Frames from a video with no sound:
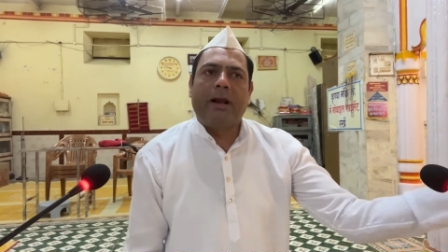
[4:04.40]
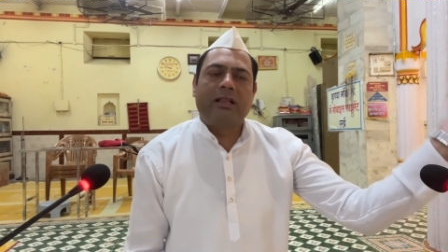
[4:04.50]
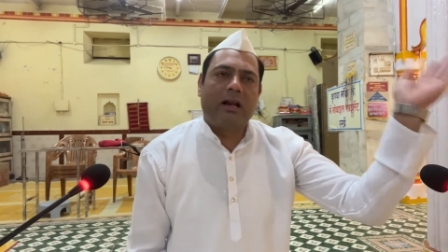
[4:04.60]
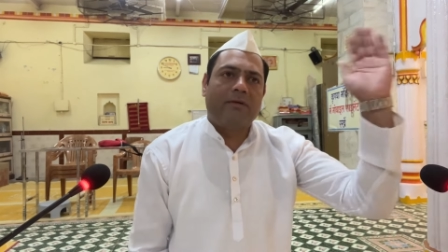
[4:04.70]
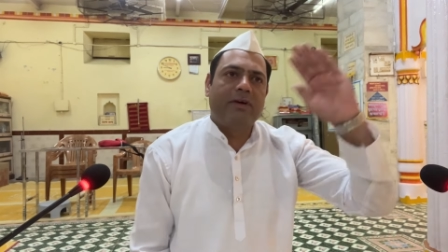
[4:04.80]

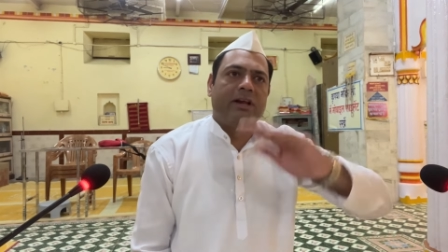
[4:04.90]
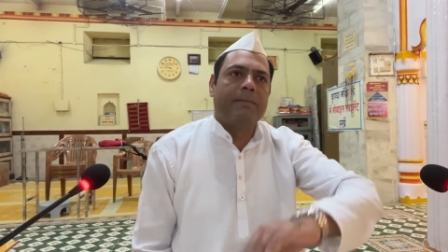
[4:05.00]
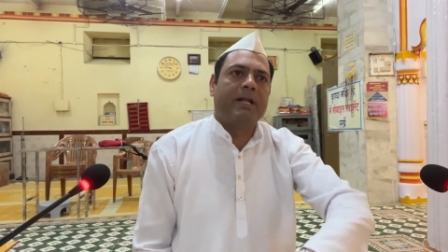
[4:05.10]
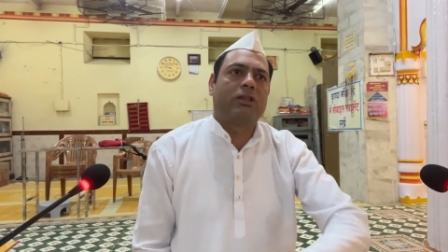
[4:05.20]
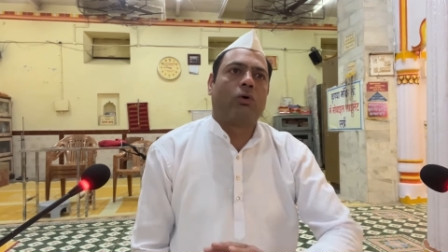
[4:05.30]
परद्रव्य
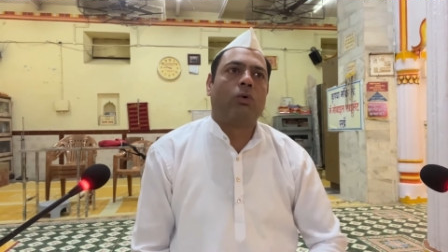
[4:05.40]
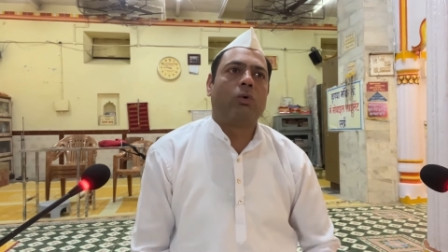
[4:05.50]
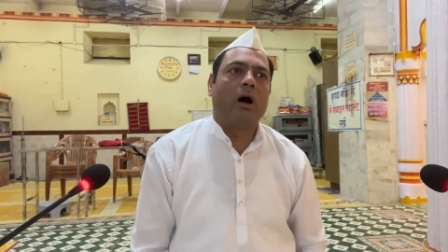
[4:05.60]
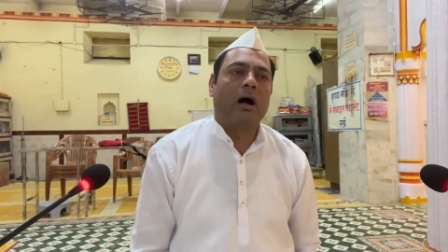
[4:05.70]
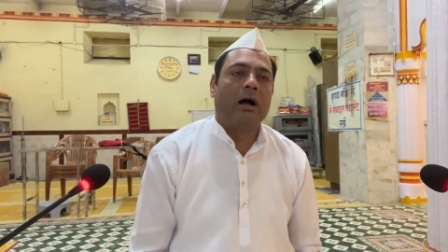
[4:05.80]
निमित्त
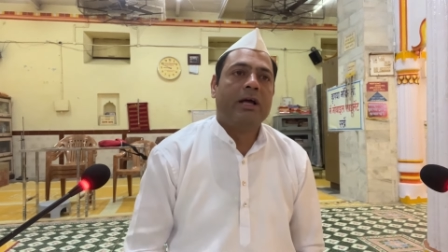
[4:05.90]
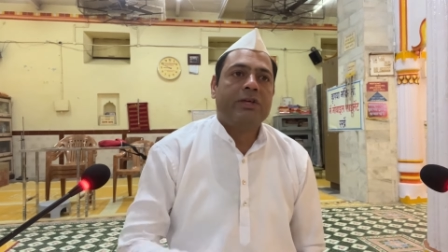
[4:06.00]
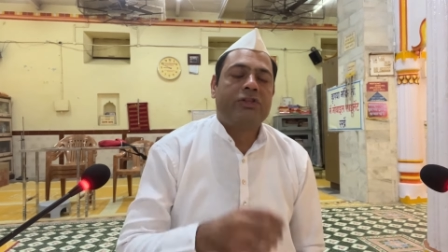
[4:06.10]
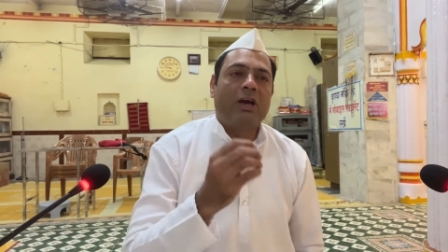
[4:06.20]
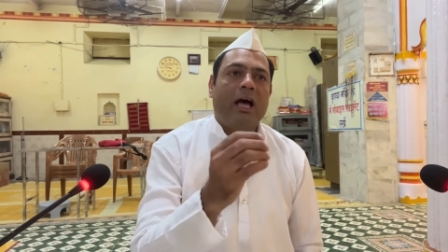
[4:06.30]
होगा
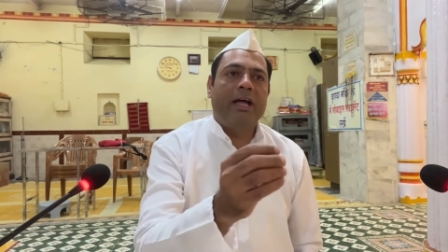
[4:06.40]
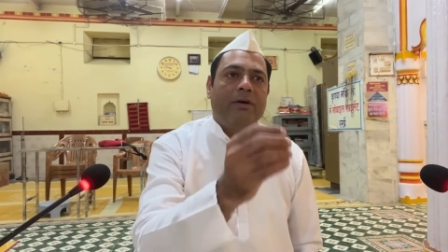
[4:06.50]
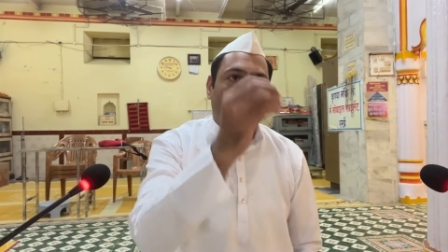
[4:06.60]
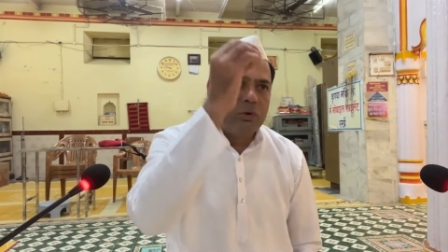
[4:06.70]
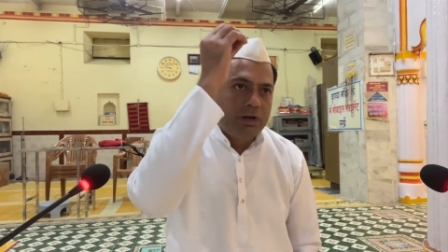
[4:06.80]
चाहे
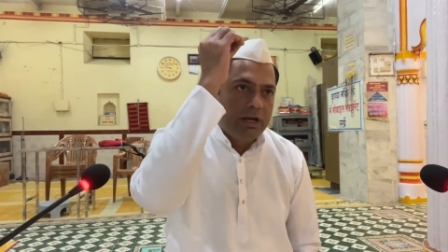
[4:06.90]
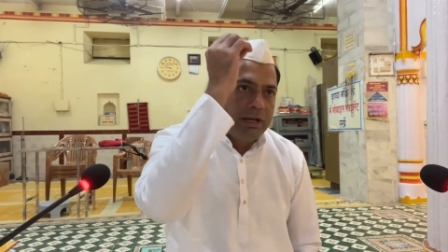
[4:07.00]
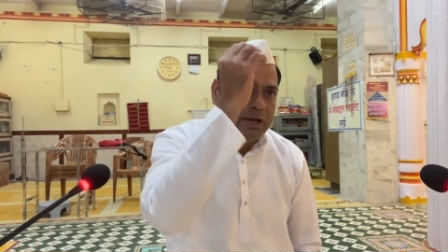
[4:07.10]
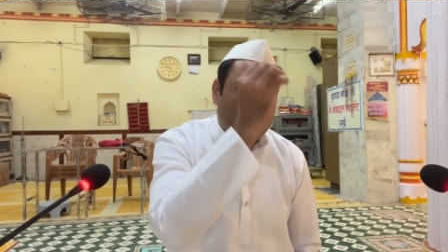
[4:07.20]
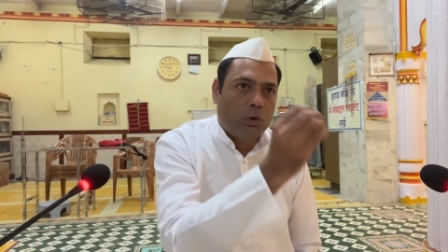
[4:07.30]
वो
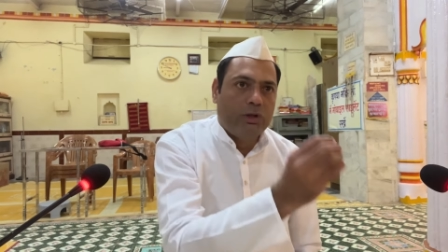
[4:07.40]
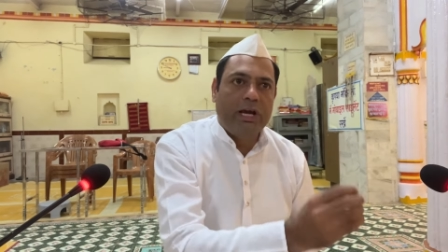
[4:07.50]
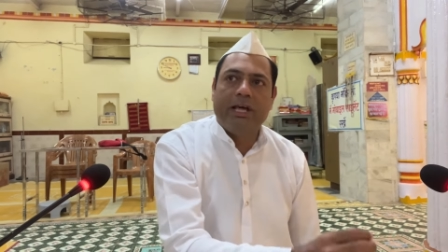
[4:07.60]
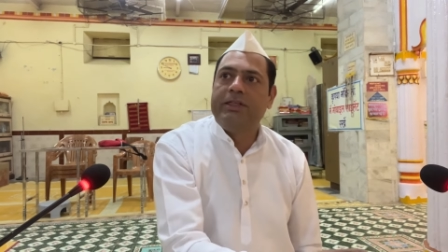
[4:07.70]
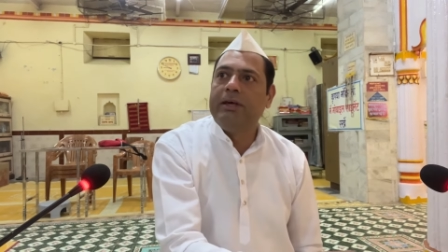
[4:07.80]

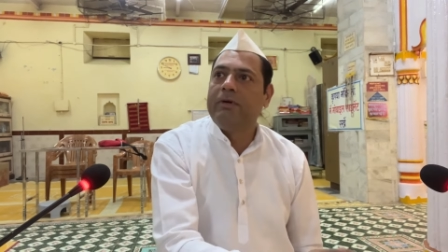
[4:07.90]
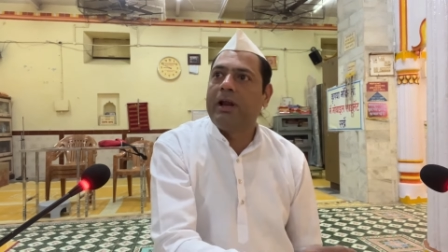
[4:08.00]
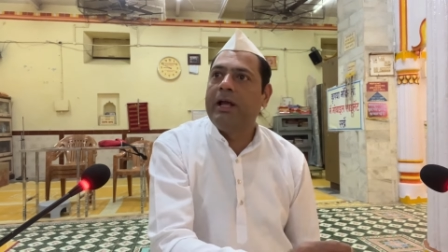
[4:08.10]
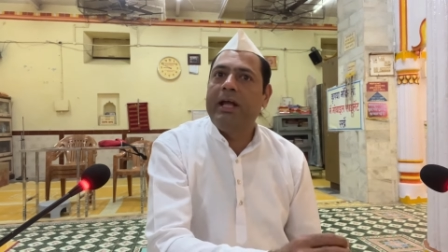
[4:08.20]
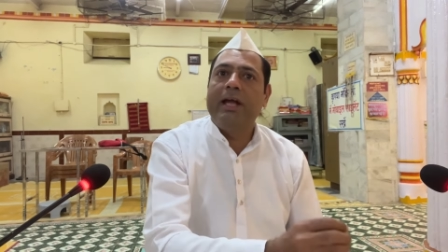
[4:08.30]
निगोदिया जीव
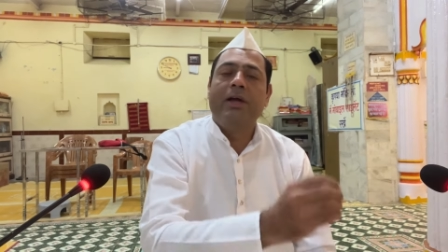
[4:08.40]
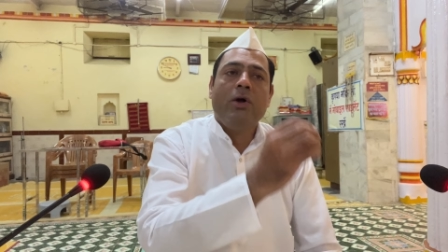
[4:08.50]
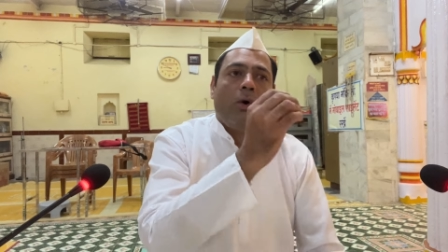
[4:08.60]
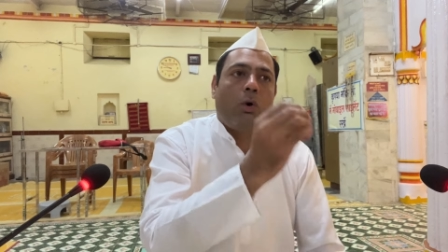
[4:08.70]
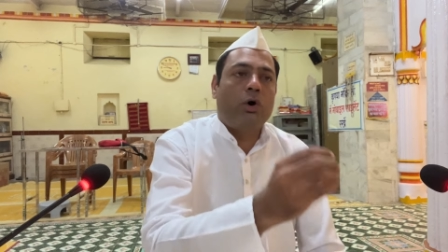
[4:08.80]
रहे
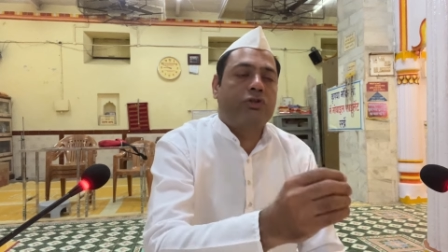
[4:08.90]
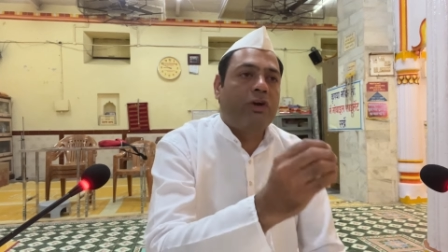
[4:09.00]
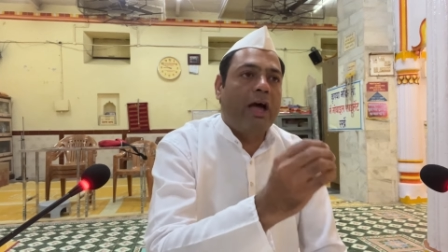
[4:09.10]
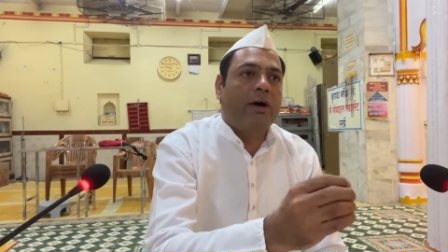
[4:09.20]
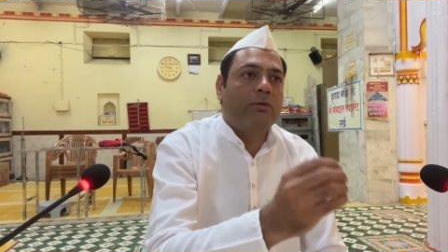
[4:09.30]
और
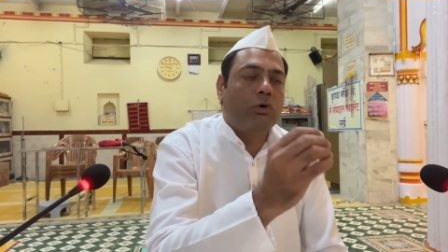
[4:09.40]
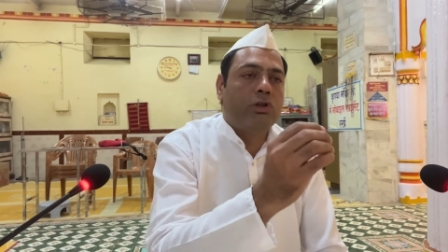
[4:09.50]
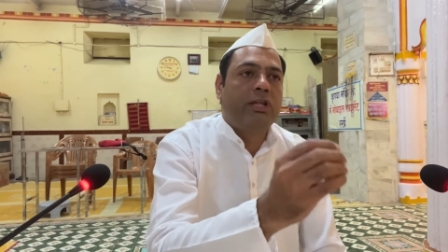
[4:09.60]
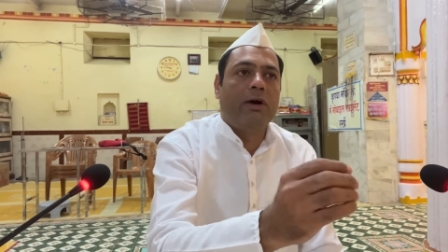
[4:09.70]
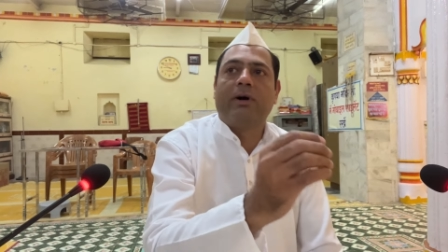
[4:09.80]
चाहे वो
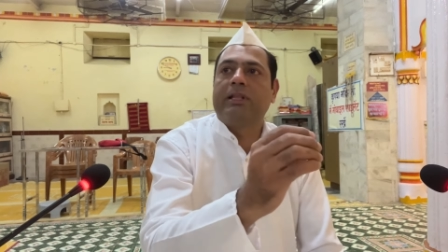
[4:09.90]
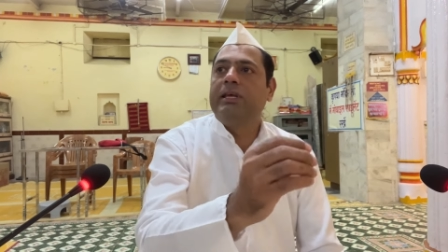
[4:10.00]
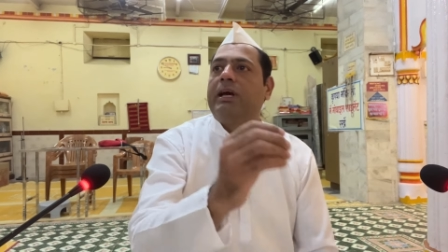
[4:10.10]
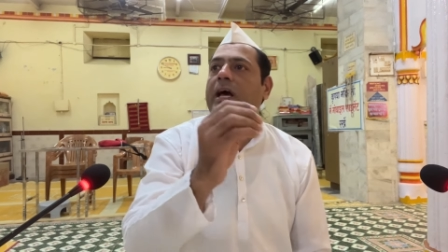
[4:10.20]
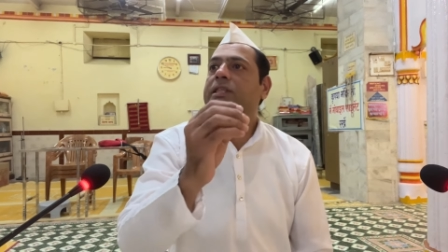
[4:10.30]

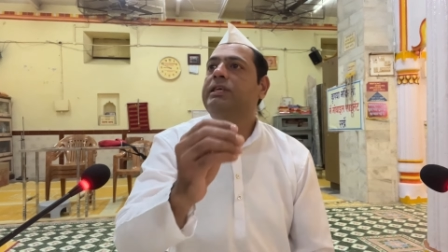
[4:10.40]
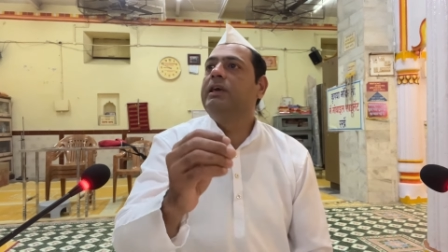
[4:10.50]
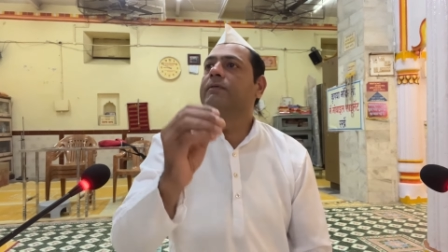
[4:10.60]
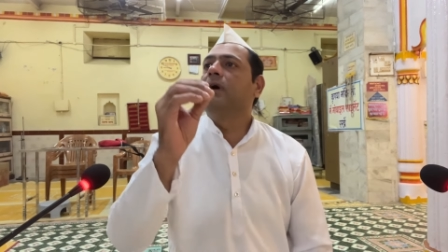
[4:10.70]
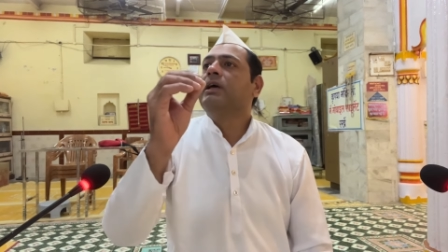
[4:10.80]
देवगति का
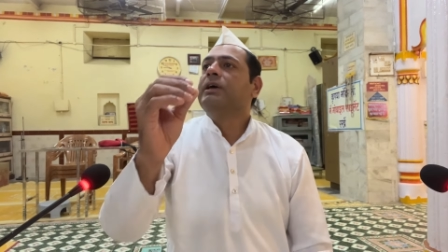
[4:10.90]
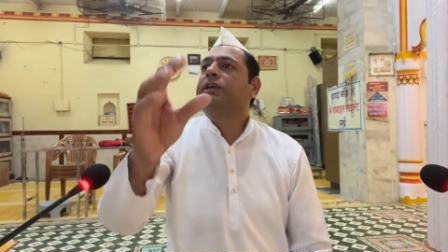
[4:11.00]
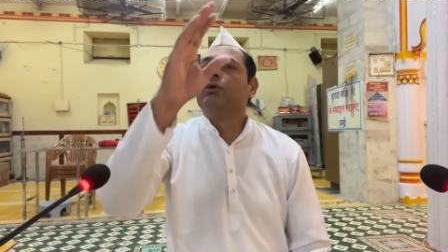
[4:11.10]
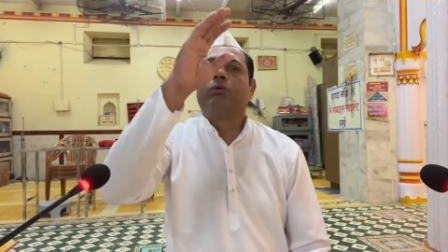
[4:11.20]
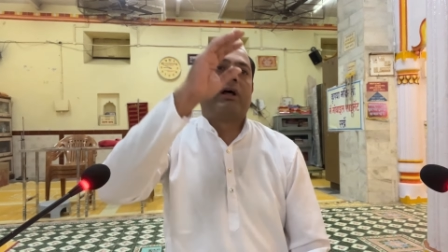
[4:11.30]
जीव
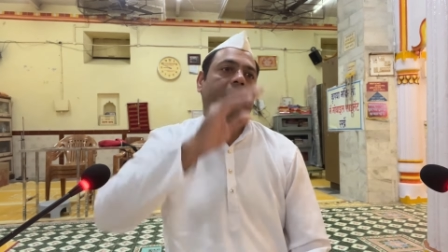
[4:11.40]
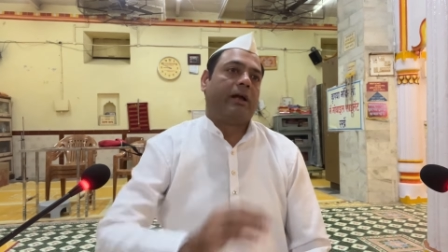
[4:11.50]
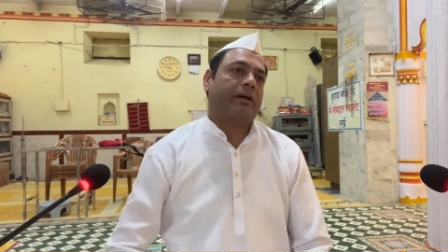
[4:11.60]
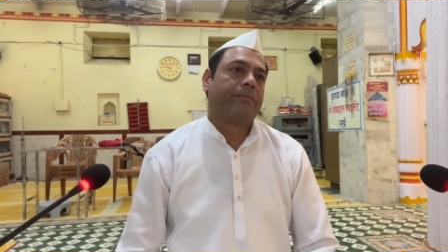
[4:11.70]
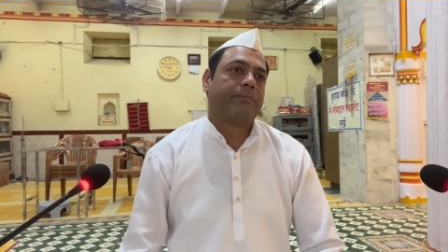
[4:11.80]
क्यों ना रहे